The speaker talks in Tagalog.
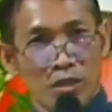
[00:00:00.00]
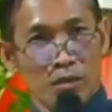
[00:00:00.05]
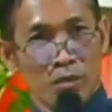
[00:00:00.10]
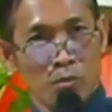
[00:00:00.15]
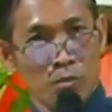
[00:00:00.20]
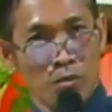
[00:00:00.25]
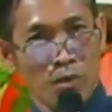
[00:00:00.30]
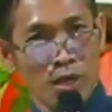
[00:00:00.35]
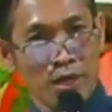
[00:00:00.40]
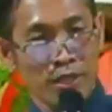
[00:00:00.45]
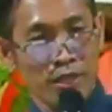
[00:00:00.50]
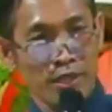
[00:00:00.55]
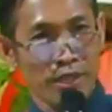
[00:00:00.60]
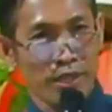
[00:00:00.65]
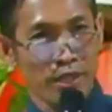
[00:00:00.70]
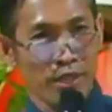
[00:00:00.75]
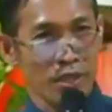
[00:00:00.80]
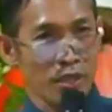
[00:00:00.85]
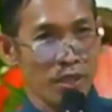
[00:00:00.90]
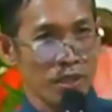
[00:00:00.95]

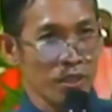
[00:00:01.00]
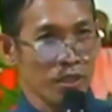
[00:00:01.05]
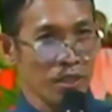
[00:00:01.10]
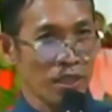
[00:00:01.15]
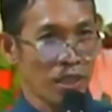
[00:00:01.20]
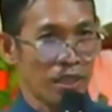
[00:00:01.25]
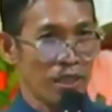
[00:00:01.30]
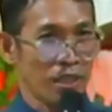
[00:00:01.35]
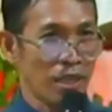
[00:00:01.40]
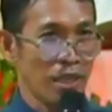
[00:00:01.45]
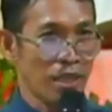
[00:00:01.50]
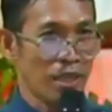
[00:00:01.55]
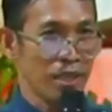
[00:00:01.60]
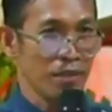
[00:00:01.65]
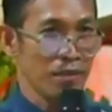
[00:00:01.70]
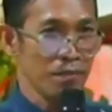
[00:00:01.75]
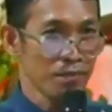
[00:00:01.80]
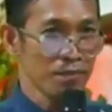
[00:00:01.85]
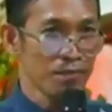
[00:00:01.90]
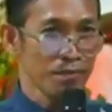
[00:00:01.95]
mag-share sa kanila
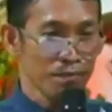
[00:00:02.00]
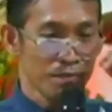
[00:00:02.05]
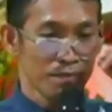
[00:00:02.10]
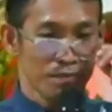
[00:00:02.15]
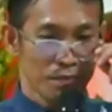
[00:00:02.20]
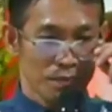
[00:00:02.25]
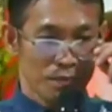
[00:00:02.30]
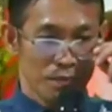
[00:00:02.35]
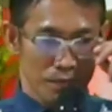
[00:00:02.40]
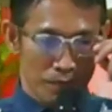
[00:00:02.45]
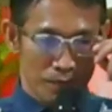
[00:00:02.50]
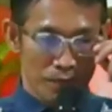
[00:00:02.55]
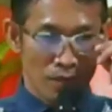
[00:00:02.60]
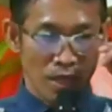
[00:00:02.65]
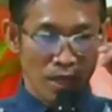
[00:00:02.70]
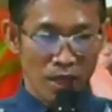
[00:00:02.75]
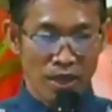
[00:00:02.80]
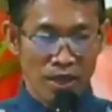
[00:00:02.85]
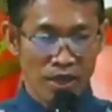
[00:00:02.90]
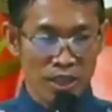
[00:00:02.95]

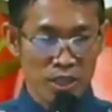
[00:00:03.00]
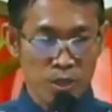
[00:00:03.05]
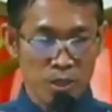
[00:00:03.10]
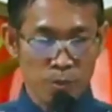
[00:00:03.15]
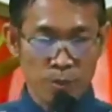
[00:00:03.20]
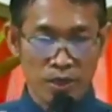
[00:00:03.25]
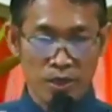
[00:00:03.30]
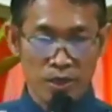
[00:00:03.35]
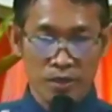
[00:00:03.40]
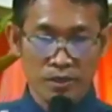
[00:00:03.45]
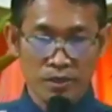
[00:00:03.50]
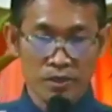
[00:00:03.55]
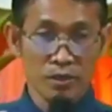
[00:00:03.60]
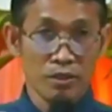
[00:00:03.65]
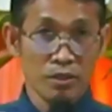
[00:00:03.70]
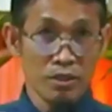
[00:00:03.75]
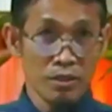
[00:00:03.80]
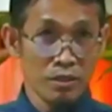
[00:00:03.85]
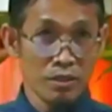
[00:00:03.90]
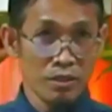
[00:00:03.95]
ng gospel.
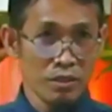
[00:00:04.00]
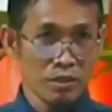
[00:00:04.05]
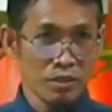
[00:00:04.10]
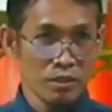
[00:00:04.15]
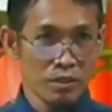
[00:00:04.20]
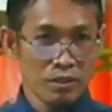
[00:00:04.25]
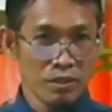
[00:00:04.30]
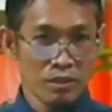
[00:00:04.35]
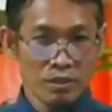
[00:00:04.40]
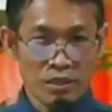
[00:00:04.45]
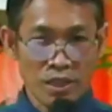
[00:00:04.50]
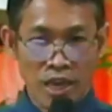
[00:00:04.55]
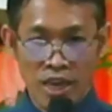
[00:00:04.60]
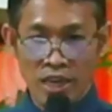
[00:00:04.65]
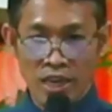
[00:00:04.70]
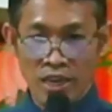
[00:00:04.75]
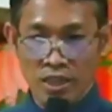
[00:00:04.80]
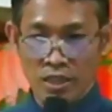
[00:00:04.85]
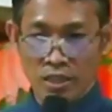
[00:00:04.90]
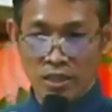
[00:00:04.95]

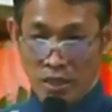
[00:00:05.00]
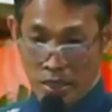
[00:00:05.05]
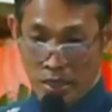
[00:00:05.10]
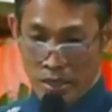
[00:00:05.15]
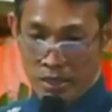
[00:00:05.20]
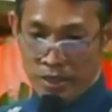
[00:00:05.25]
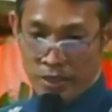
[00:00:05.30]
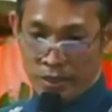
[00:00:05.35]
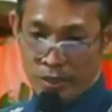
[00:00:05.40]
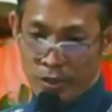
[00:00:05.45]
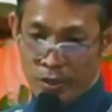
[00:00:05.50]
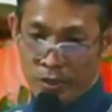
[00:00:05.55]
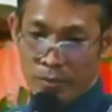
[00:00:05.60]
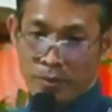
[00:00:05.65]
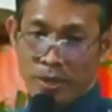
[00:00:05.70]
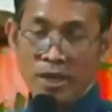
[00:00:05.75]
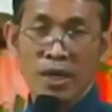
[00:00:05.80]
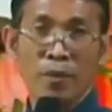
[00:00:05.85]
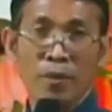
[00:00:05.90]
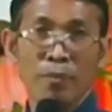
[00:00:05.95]
Dahil yun
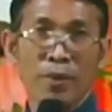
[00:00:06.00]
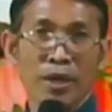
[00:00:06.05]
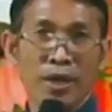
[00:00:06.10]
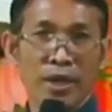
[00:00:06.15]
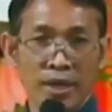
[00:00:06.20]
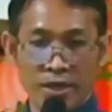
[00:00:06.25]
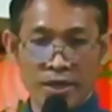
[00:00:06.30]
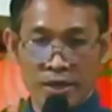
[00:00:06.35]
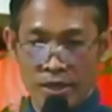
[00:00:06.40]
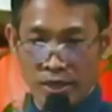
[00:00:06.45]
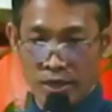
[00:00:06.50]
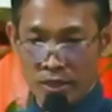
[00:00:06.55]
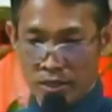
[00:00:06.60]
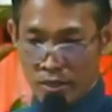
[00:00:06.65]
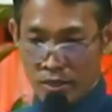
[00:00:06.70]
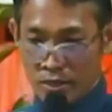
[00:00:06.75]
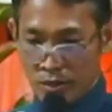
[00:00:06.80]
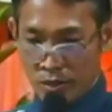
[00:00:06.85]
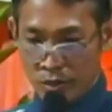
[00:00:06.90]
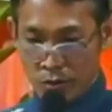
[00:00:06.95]
man ang paraan ng
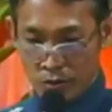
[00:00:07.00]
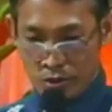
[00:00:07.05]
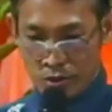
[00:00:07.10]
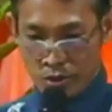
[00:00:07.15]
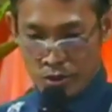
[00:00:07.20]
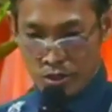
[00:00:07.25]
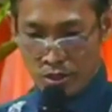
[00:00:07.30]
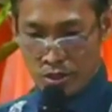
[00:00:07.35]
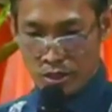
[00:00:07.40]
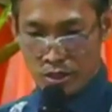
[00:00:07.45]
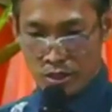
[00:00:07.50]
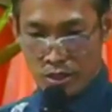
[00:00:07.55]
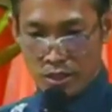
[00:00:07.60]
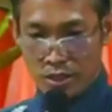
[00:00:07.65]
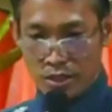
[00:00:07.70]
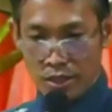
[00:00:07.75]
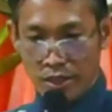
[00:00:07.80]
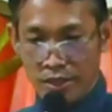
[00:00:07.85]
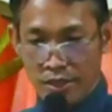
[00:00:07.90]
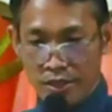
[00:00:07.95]
Diyos,
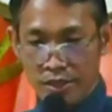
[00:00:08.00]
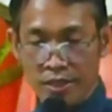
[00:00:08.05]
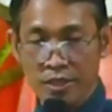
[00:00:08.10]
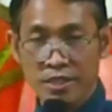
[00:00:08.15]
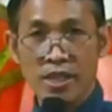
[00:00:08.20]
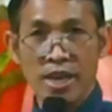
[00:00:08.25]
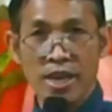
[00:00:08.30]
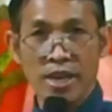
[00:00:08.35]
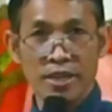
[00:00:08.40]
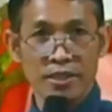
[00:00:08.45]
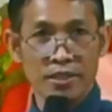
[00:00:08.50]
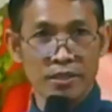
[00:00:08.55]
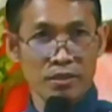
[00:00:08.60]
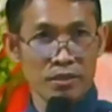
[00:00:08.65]
kanyang design.